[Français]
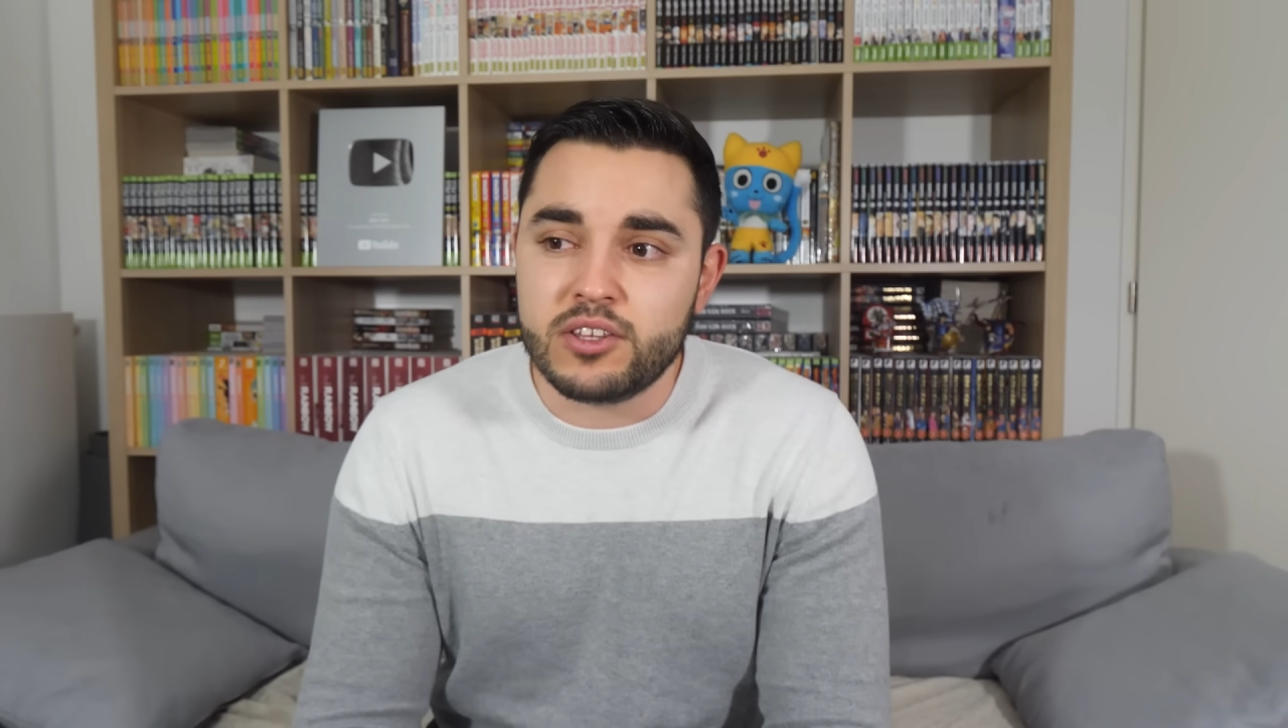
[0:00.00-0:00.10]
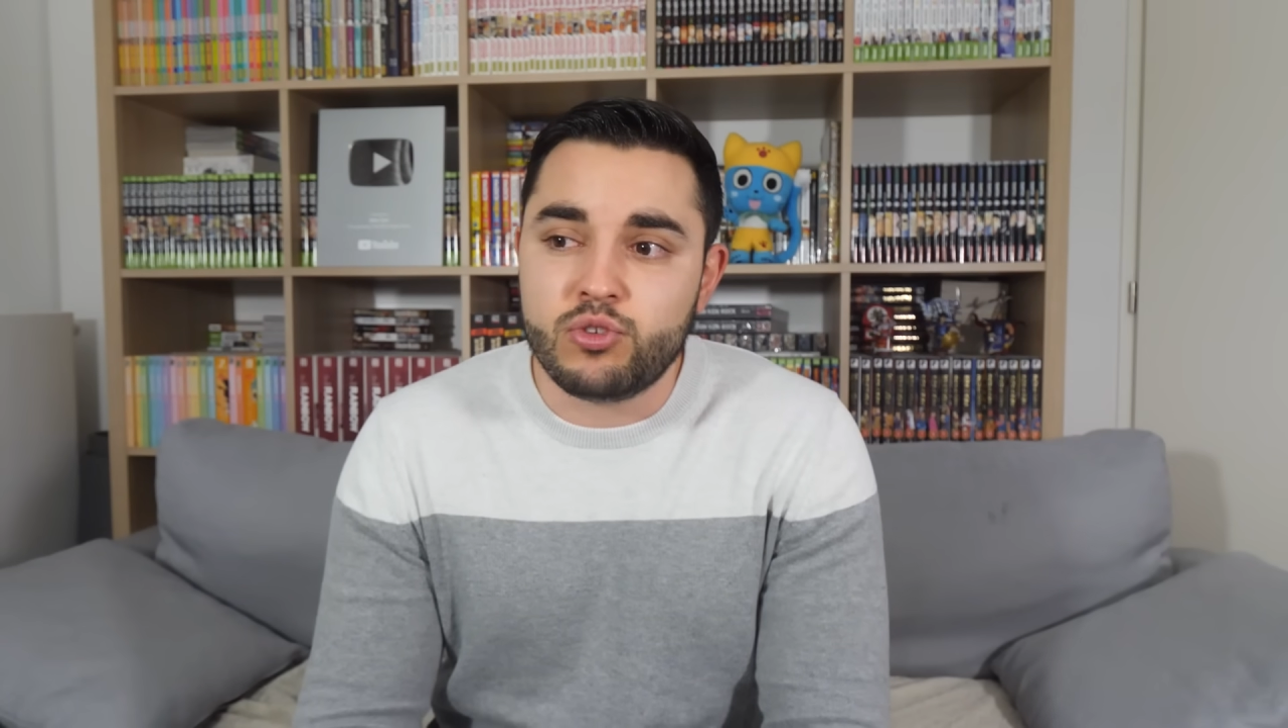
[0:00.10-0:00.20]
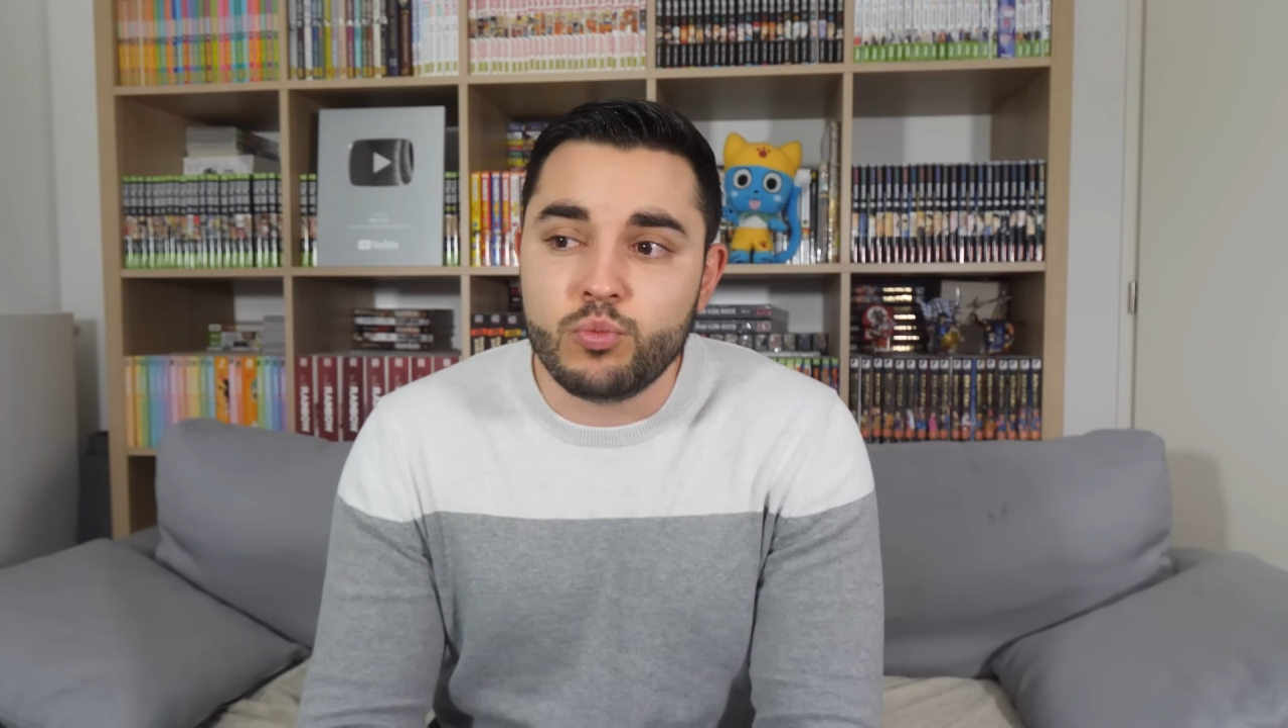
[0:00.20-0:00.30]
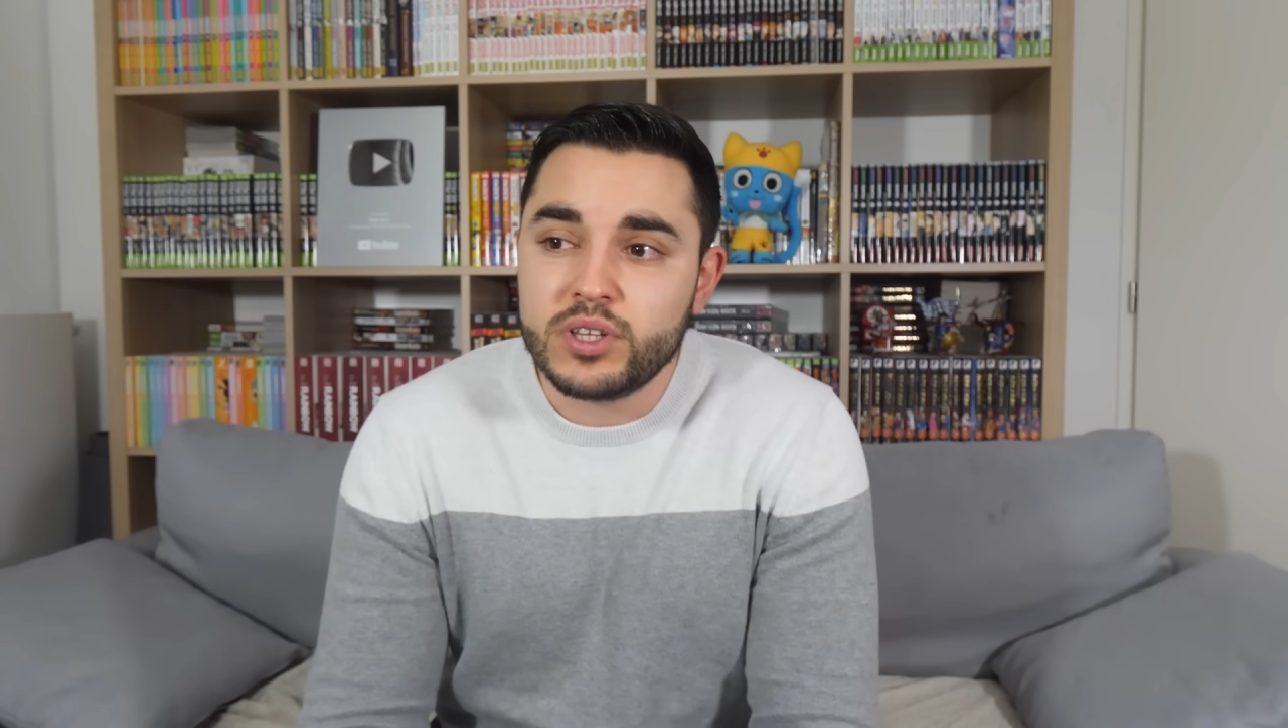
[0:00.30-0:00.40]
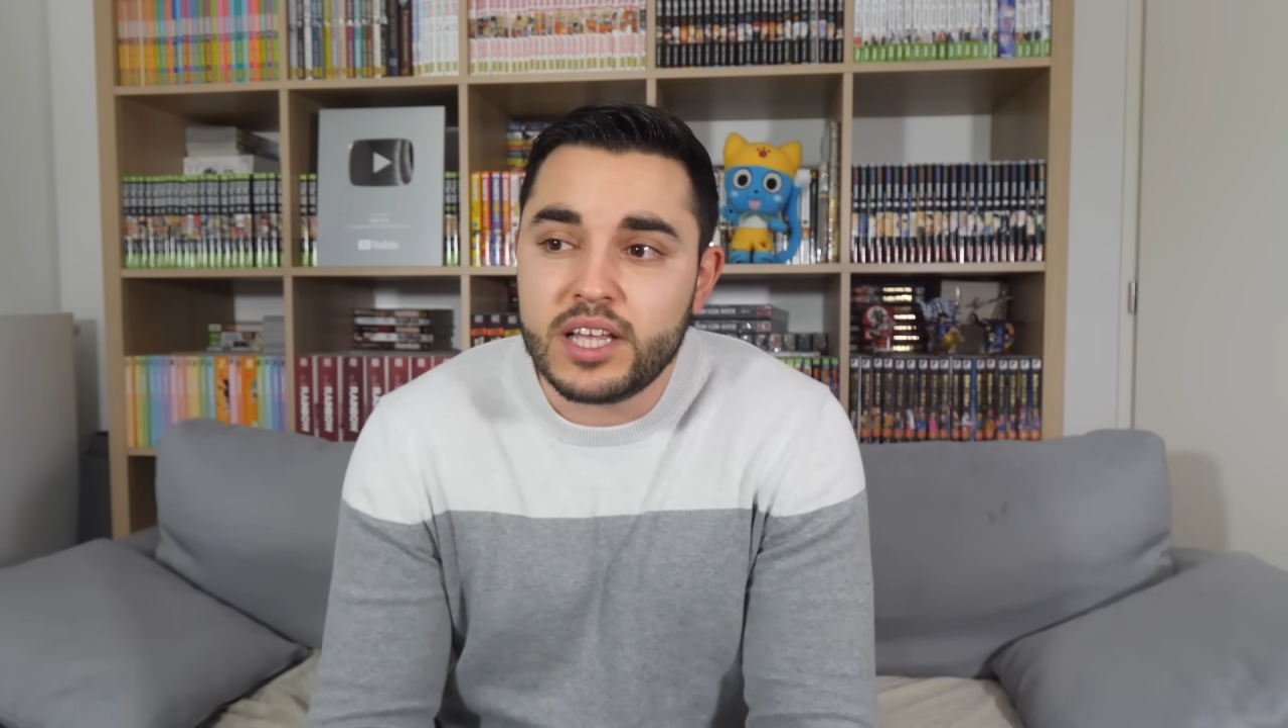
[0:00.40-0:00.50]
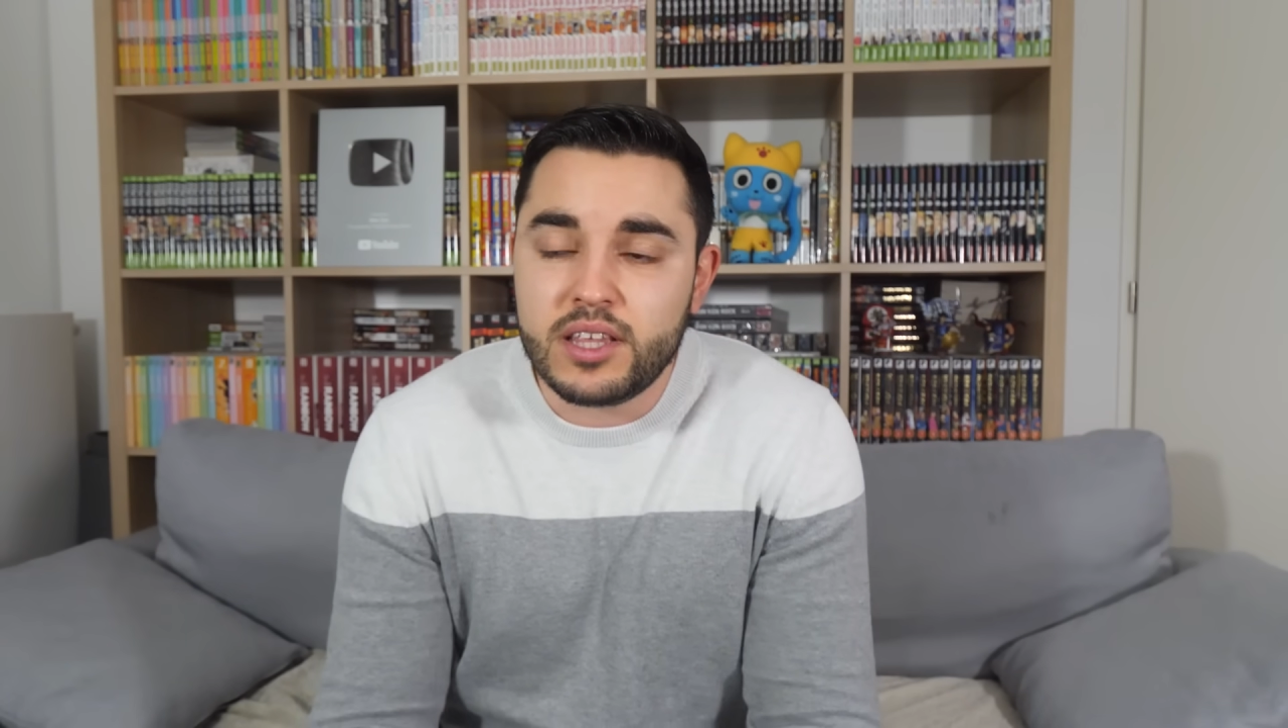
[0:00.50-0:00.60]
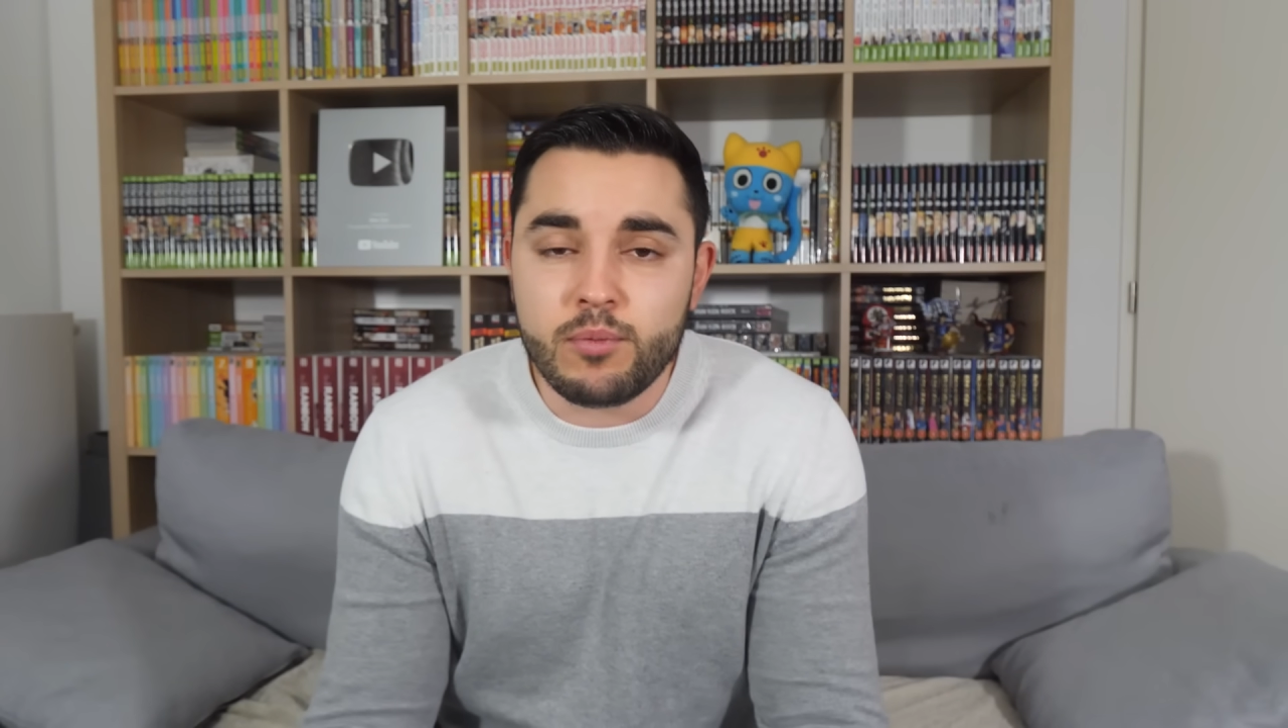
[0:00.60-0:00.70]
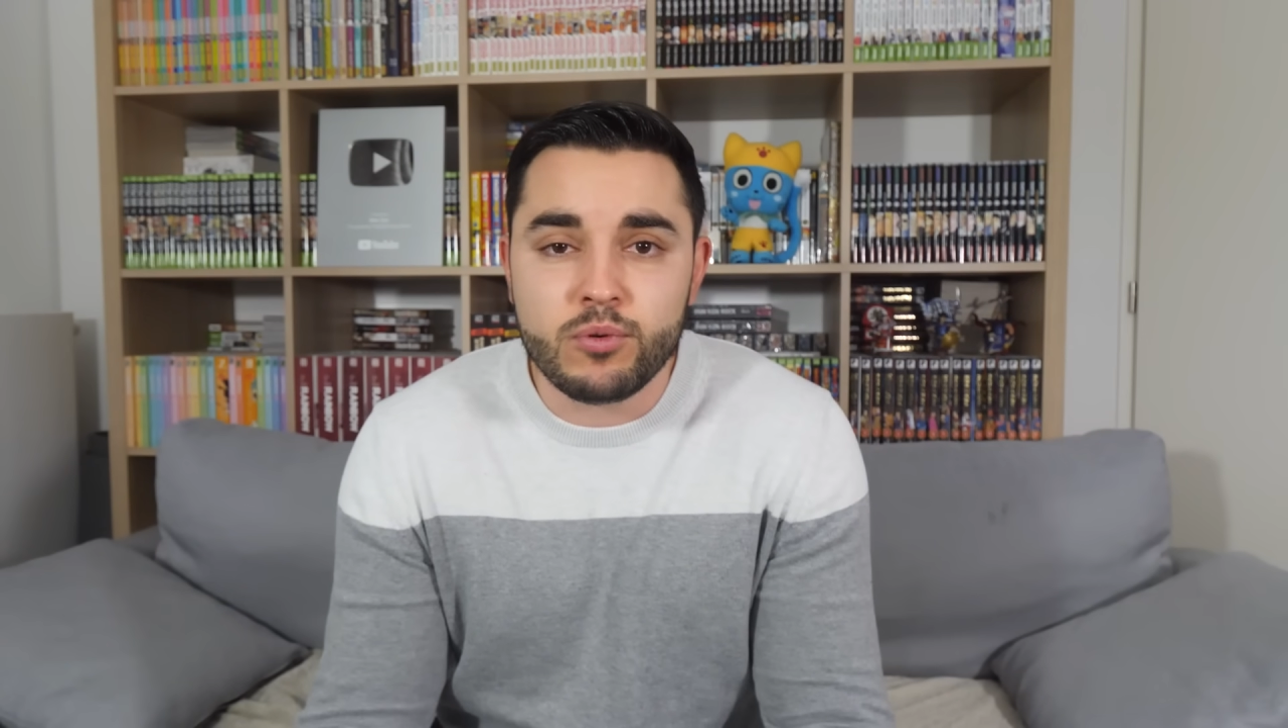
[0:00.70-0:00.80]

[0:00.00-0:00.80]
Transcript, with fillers: tout le monde a été